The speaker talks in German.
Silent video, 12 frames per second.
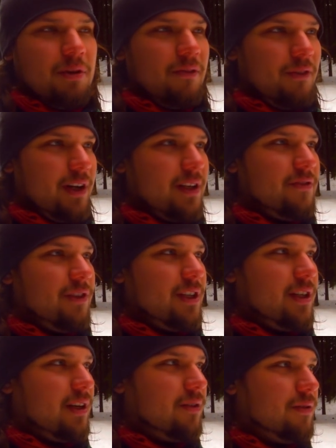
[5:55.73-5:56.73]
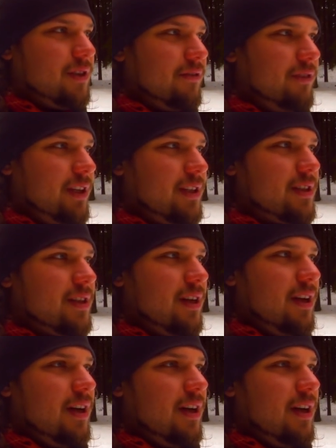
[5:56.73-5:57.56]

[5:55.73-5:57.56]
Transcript: Dann war ich zwei Tage unterwegs.